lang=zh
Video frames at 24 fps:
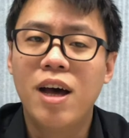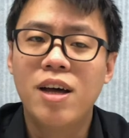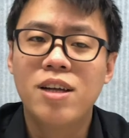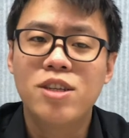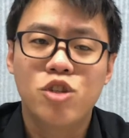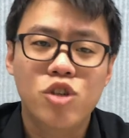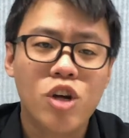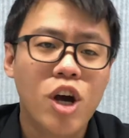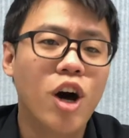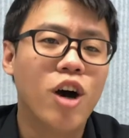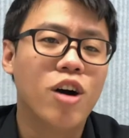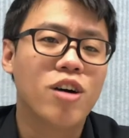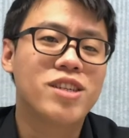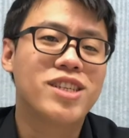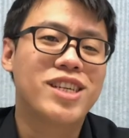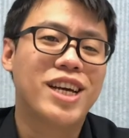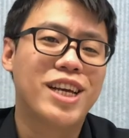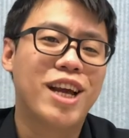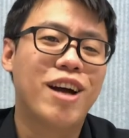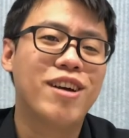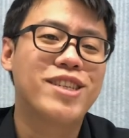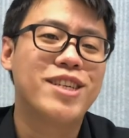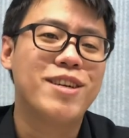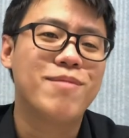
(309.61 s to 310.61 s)
最后，想
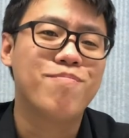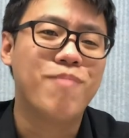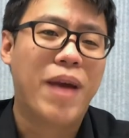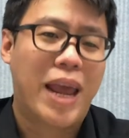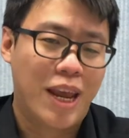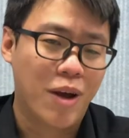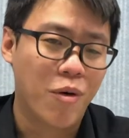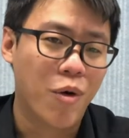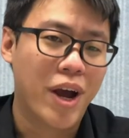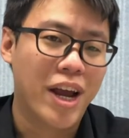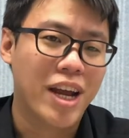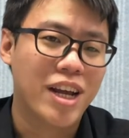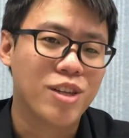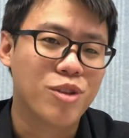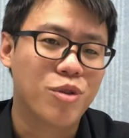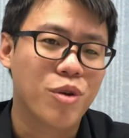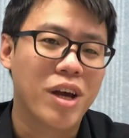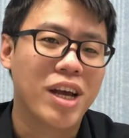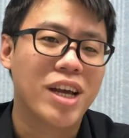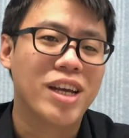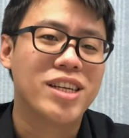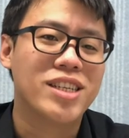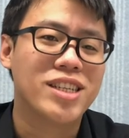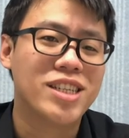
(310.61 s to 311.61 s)
邀请每一位
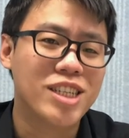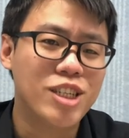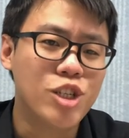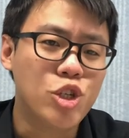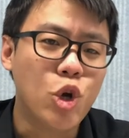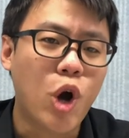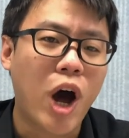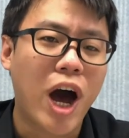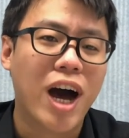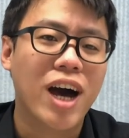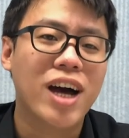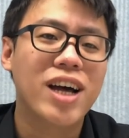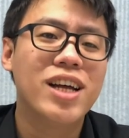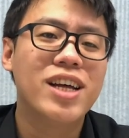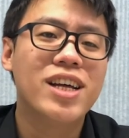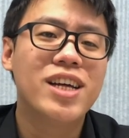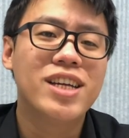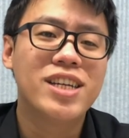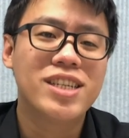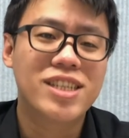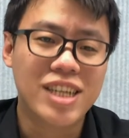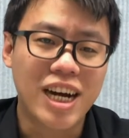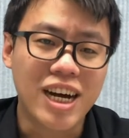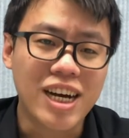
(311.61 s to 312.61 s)
对新创、
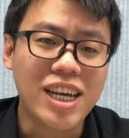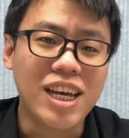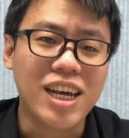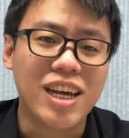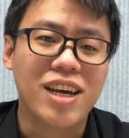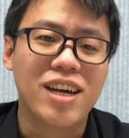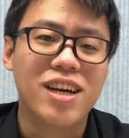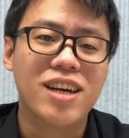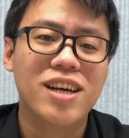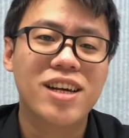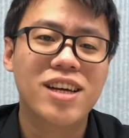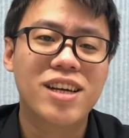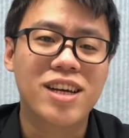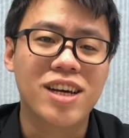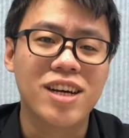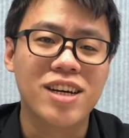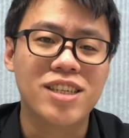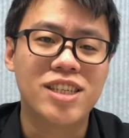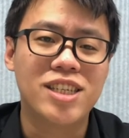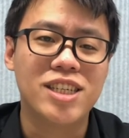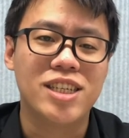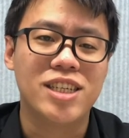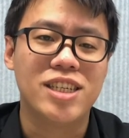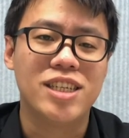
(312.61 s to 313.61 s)
商业、科
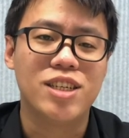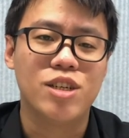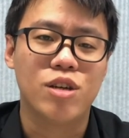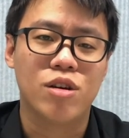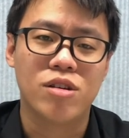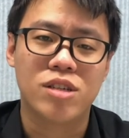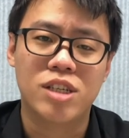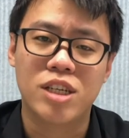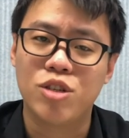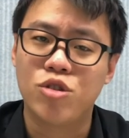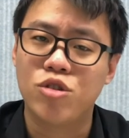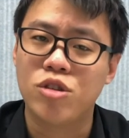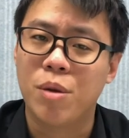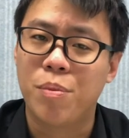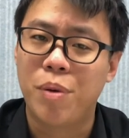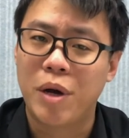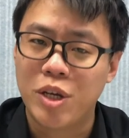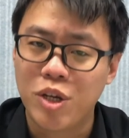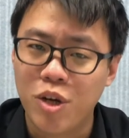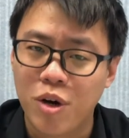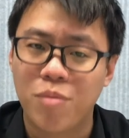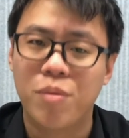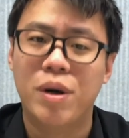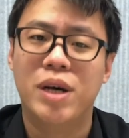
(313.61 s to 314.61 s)
技有兴趣的
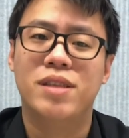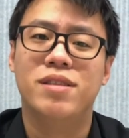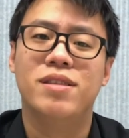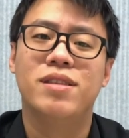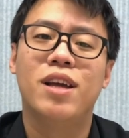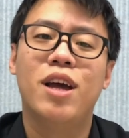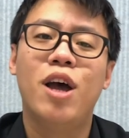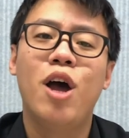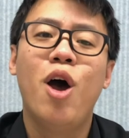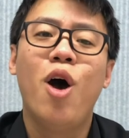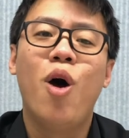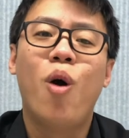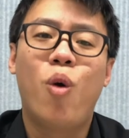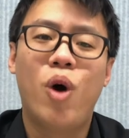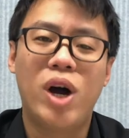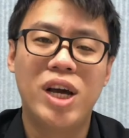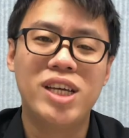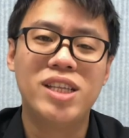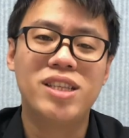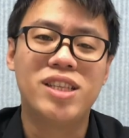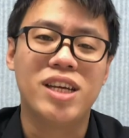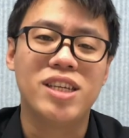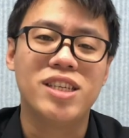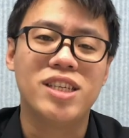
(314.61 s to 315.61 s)
朋友们。欢
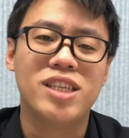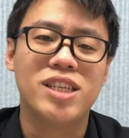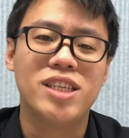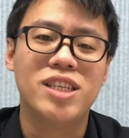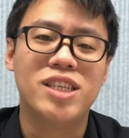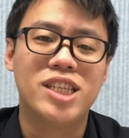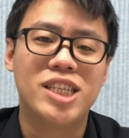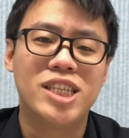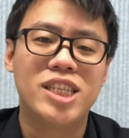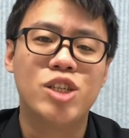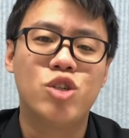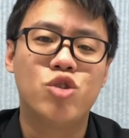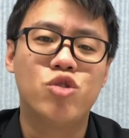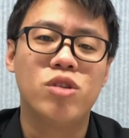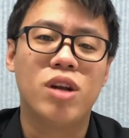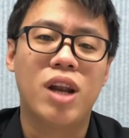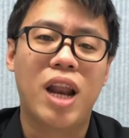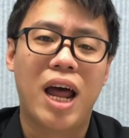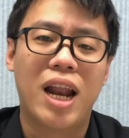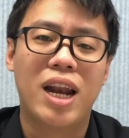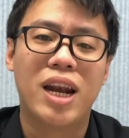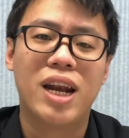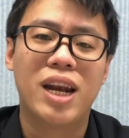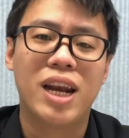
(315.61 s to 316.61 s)
迎点击资讯
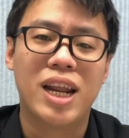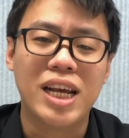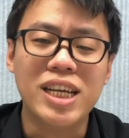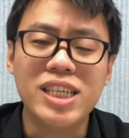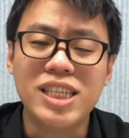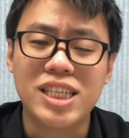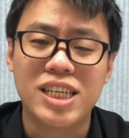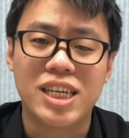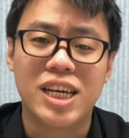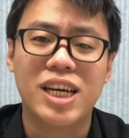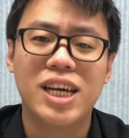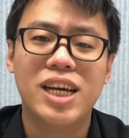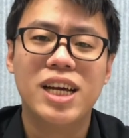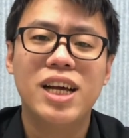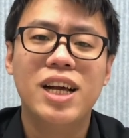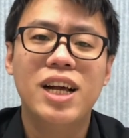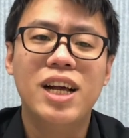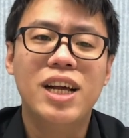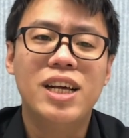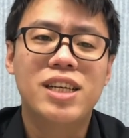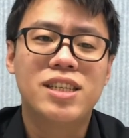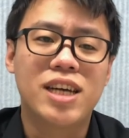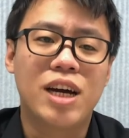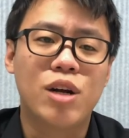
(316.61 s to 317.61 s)
栏连接，
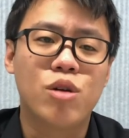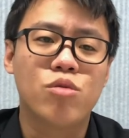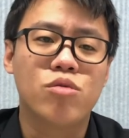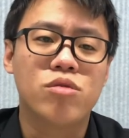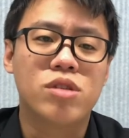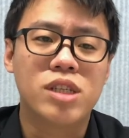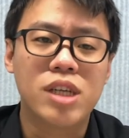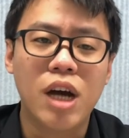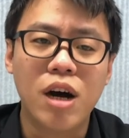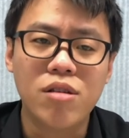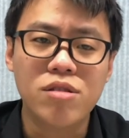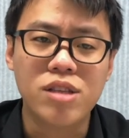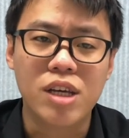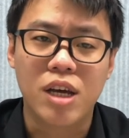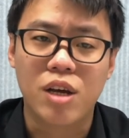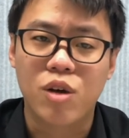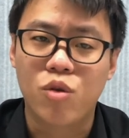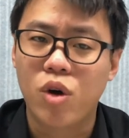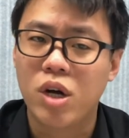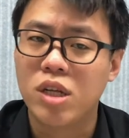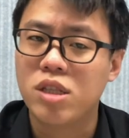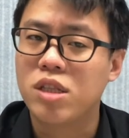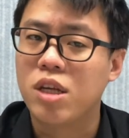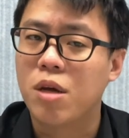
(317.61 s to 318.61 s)
加入焦点
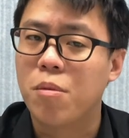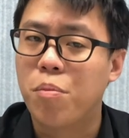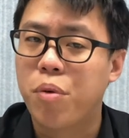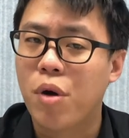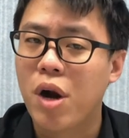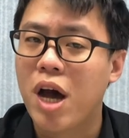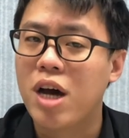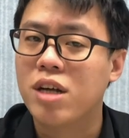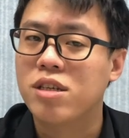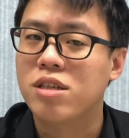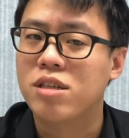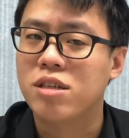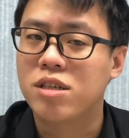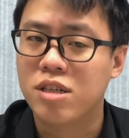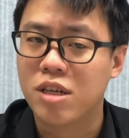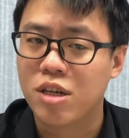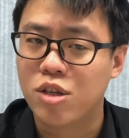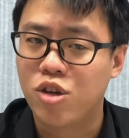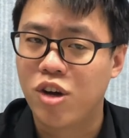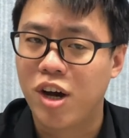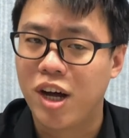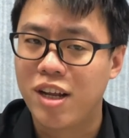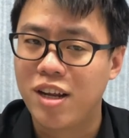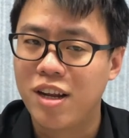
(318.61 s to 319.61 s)
观点 Plus 社
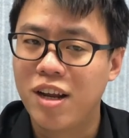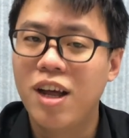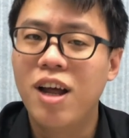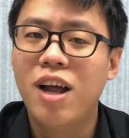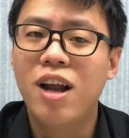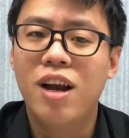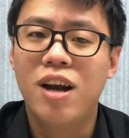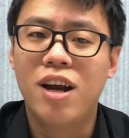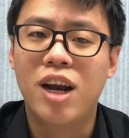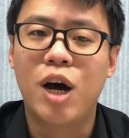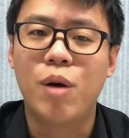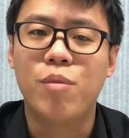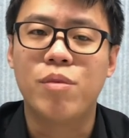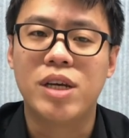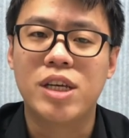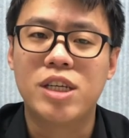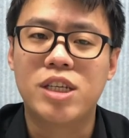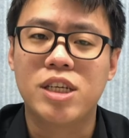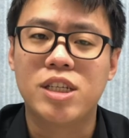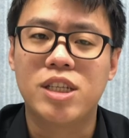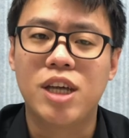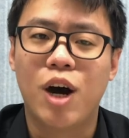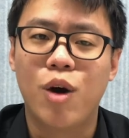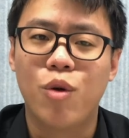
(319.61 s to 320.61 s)
团，让我们一
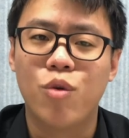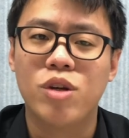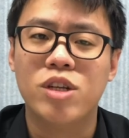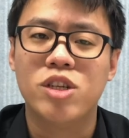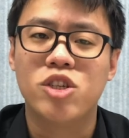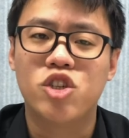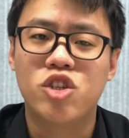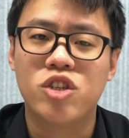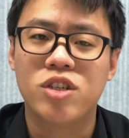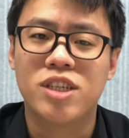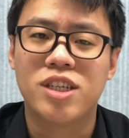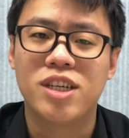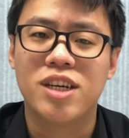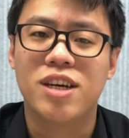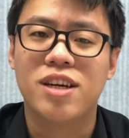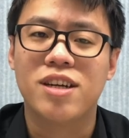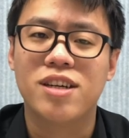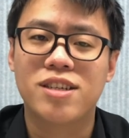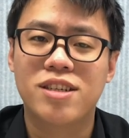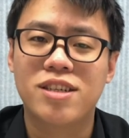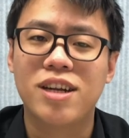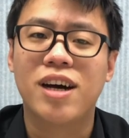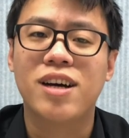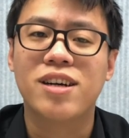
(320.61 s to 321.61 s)
起讨论世界
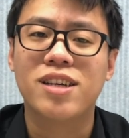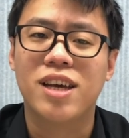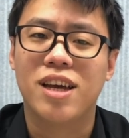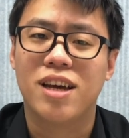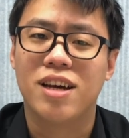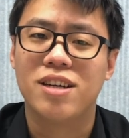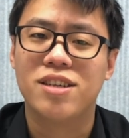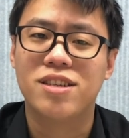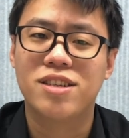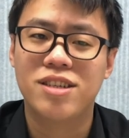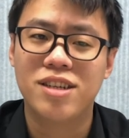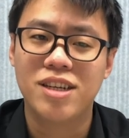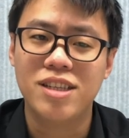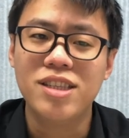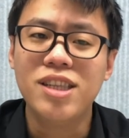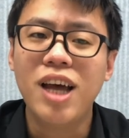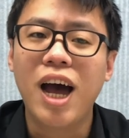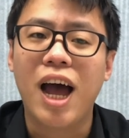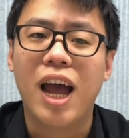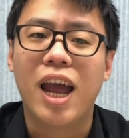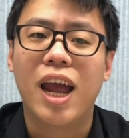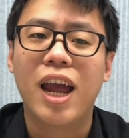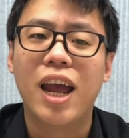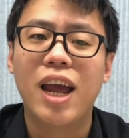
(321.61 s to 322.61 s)
商业生态。